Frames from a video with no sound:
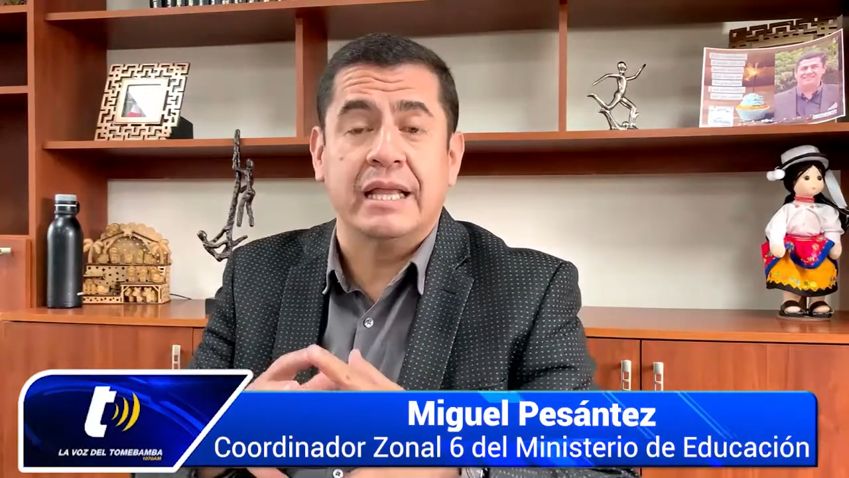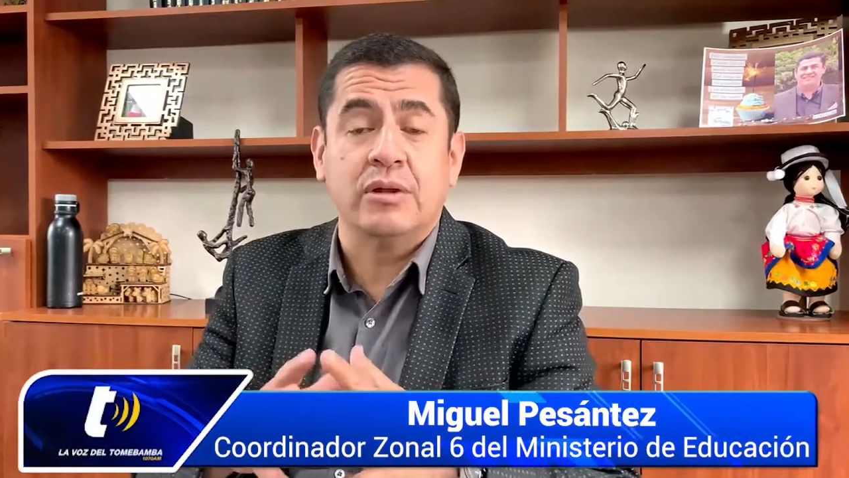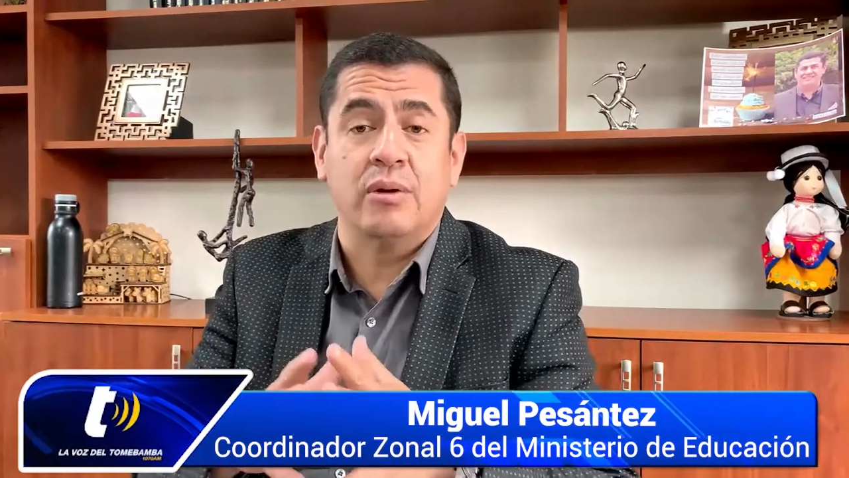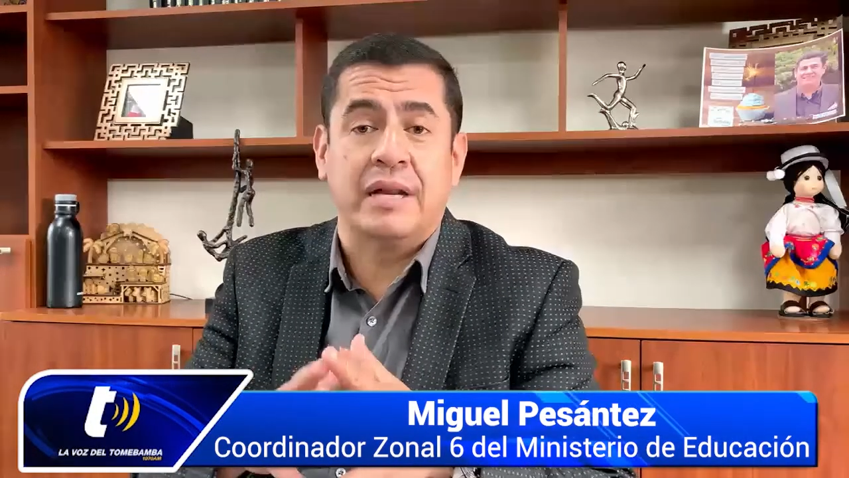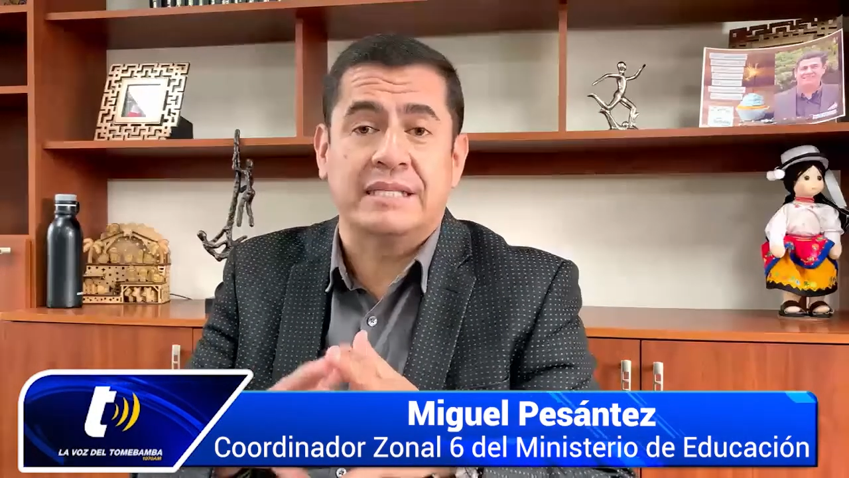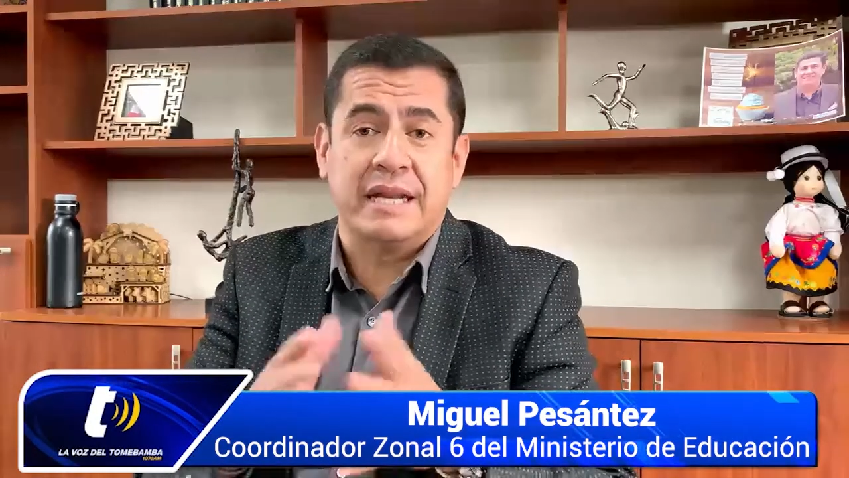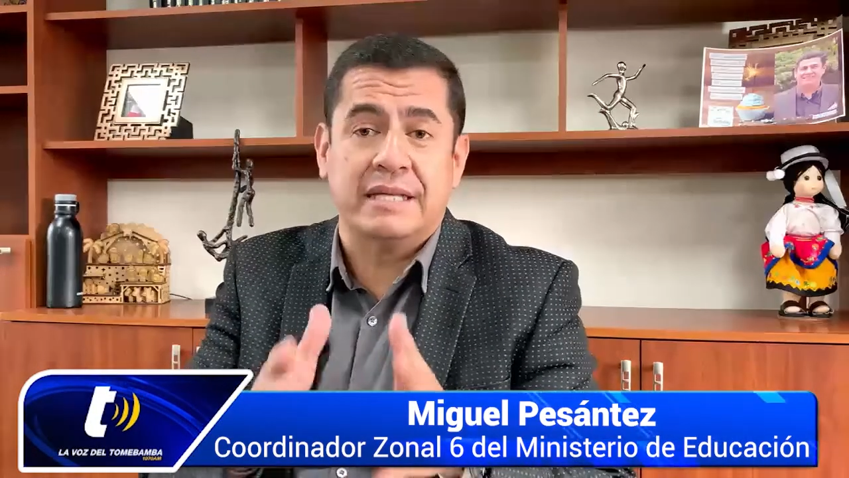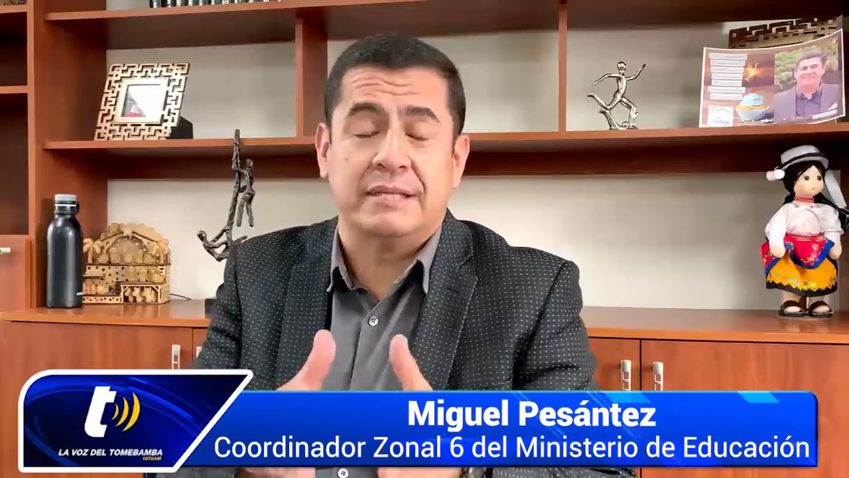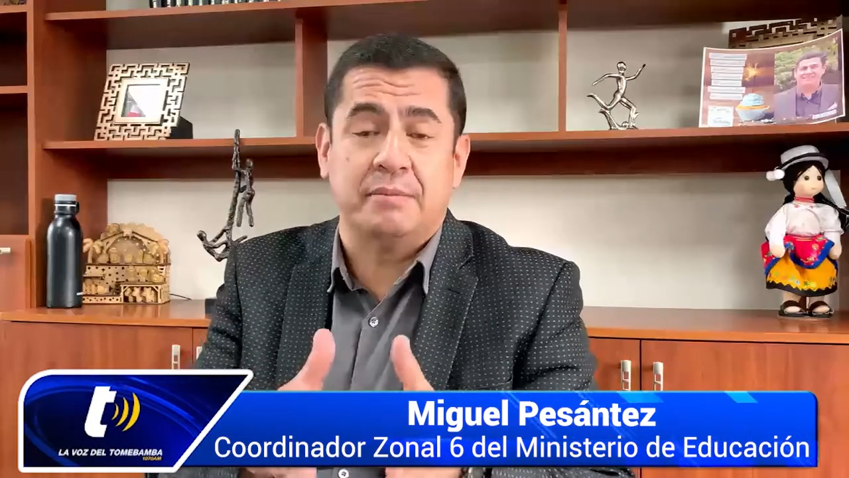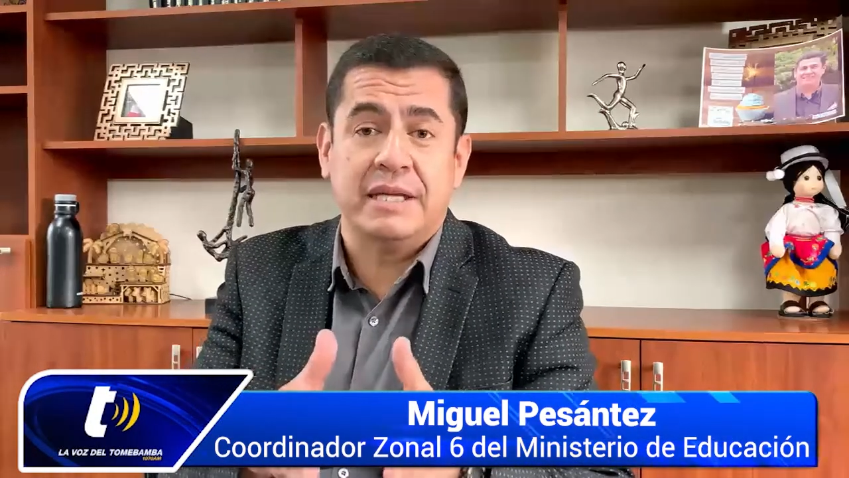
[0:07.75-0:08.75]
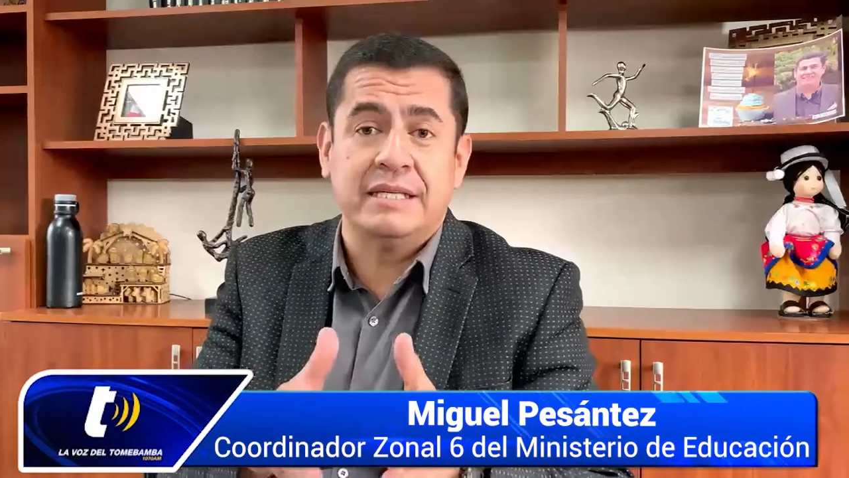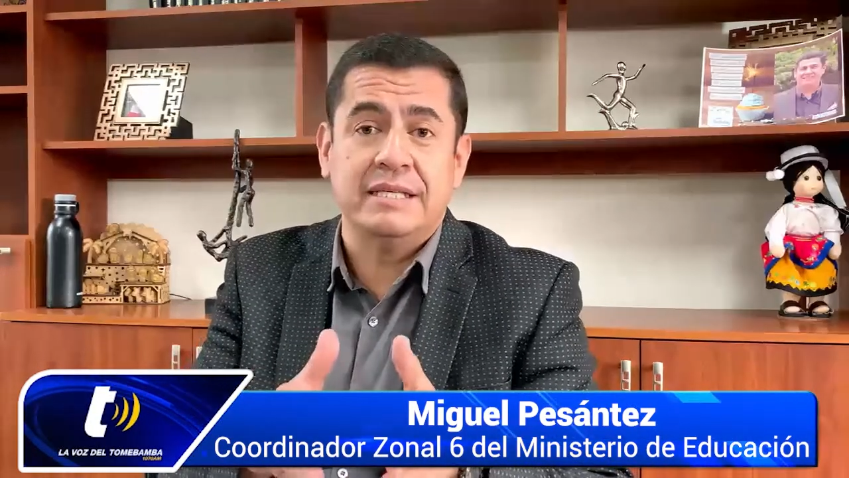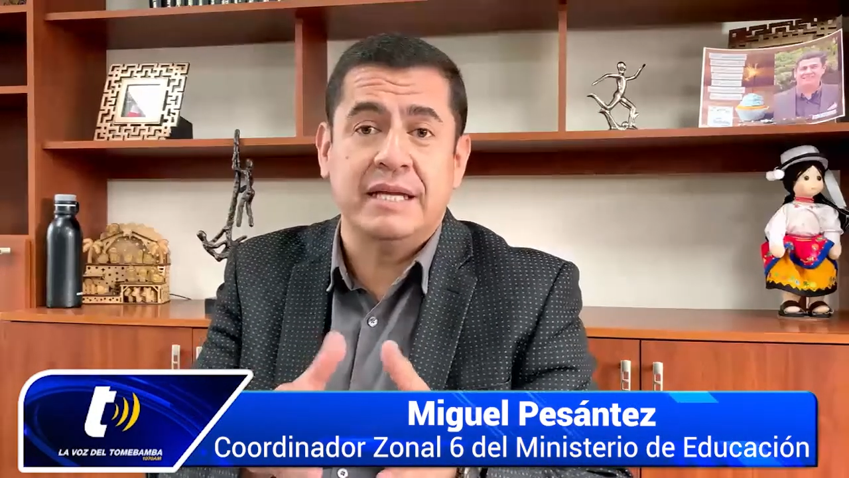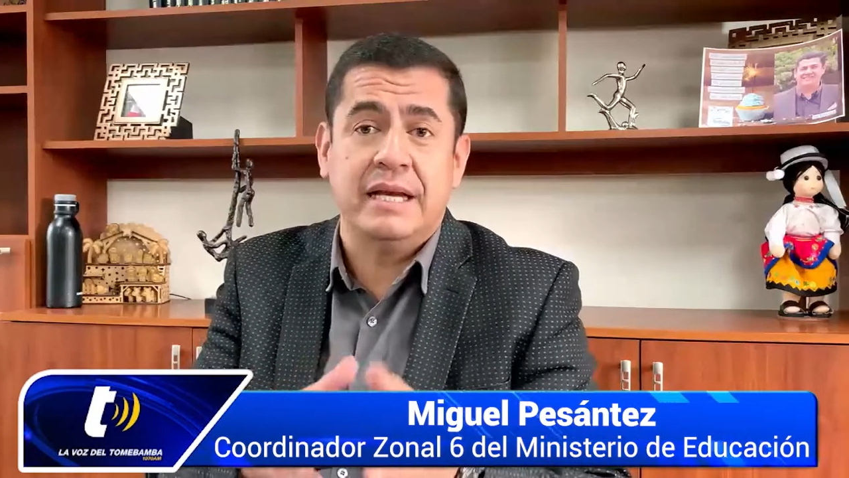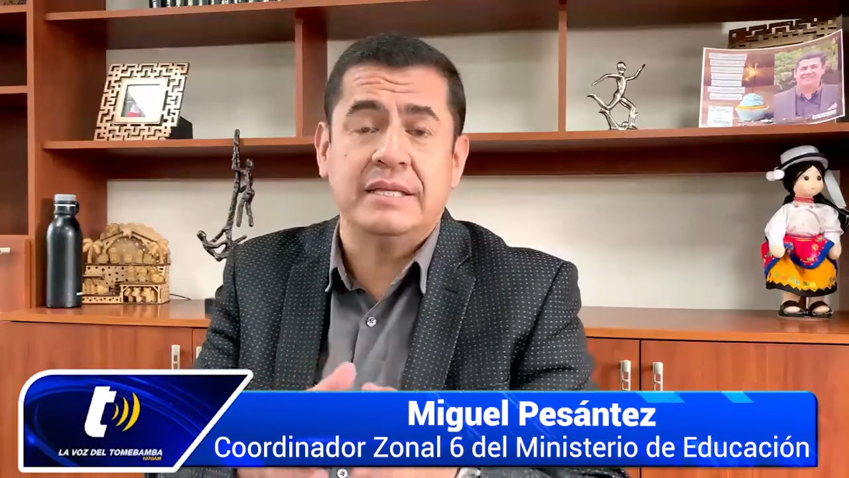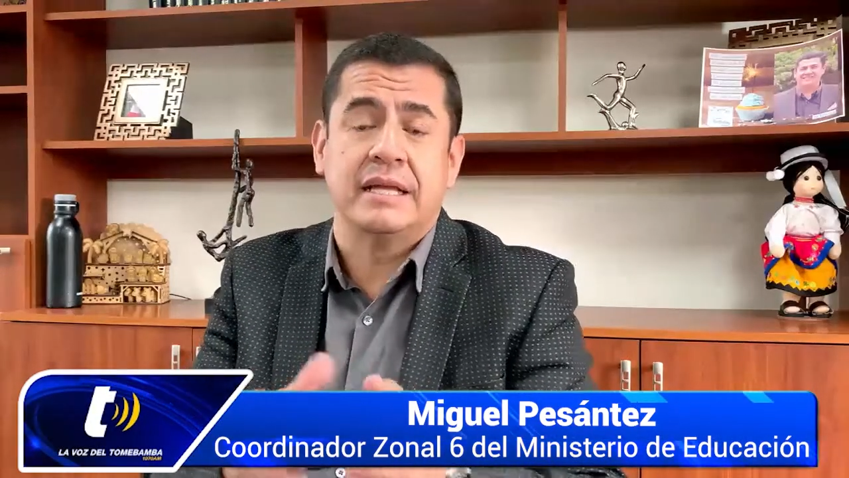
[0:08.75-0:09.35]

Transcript: dando las clases presenciales